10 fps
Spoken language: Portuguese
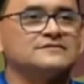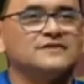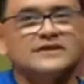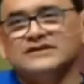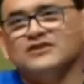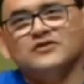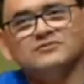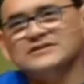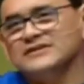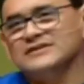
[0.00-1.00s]
foi, Deus foi
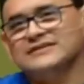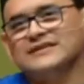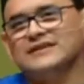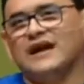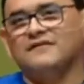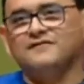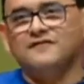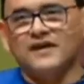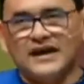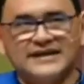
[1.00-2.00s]
me dando isso aí.
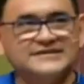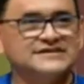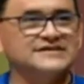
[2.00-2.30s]
Afaste-se